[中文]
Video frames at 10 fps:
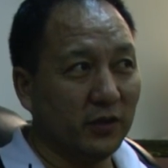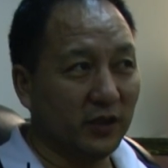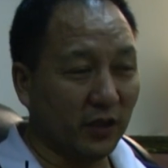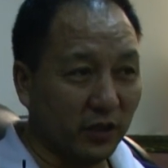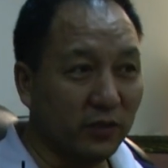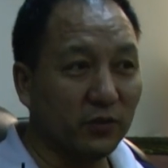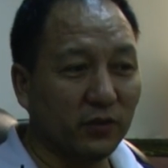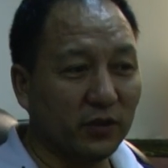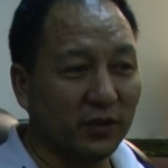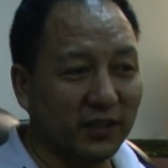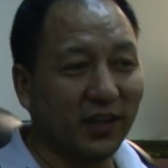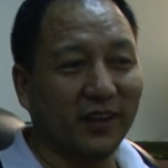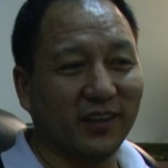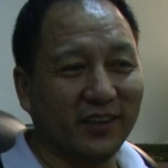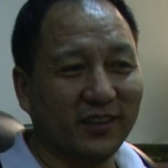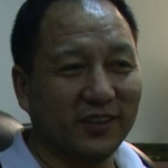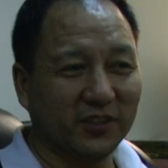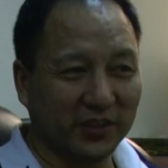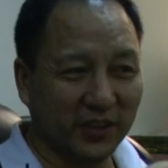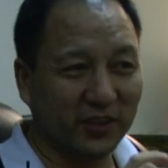让更多的藏人
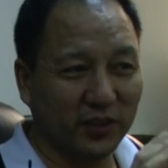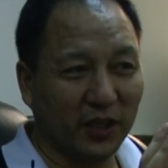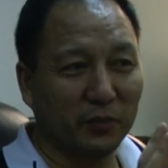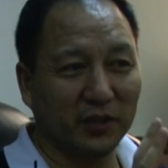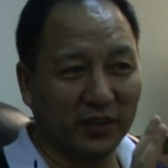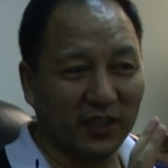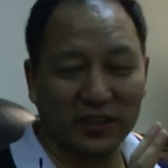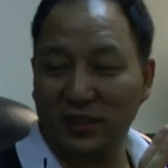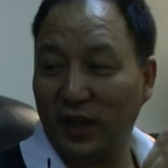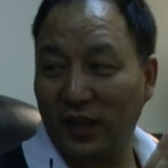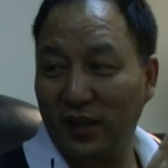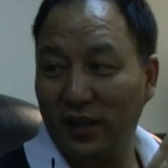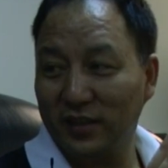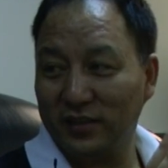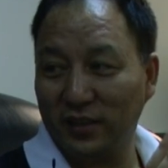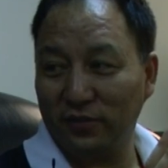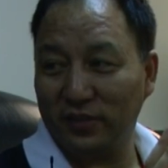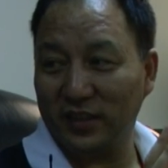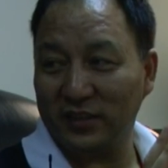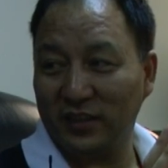去接受他们的电视台，藏语
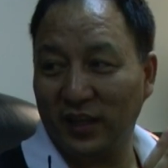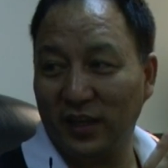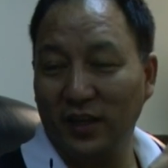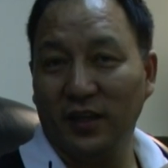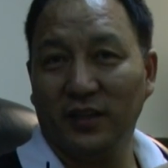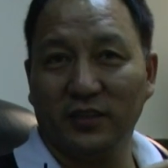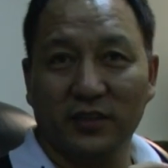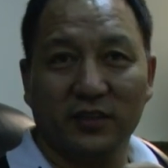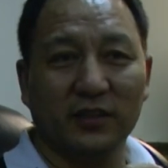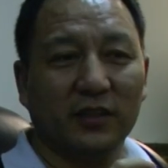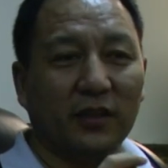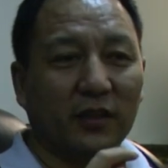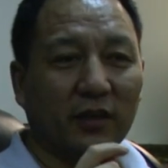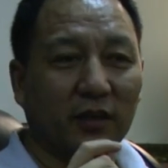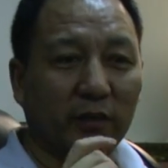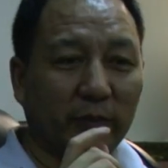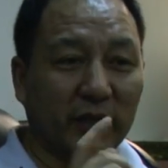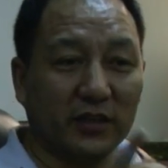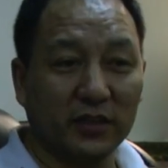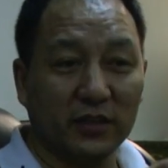电视台，以及呃，
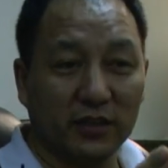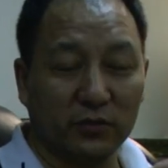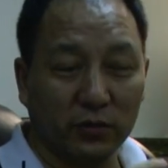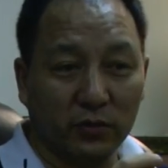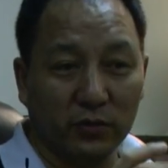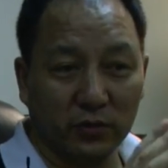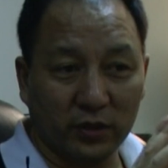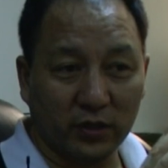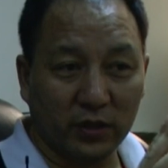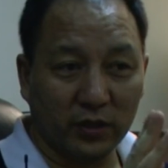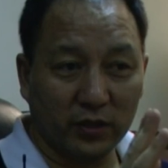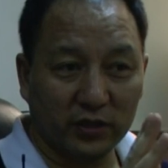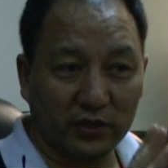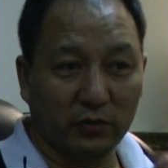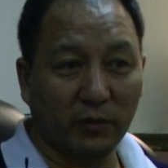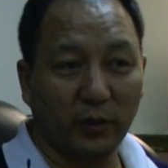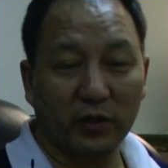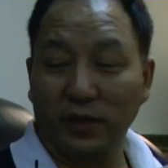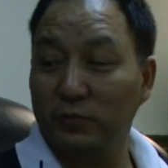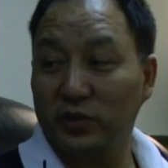把中共的机关
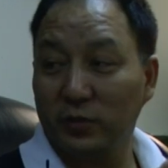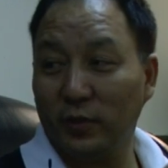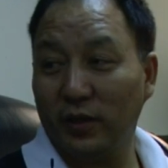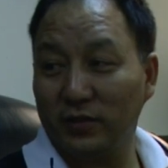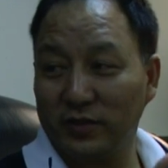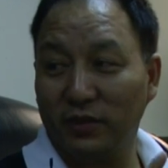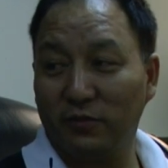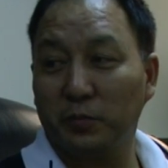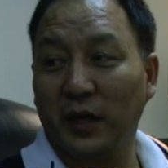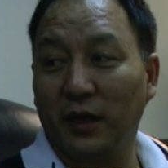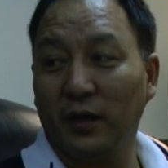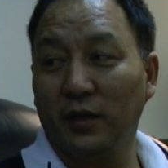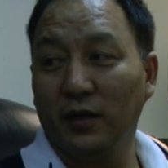报《人民日报》藏文版，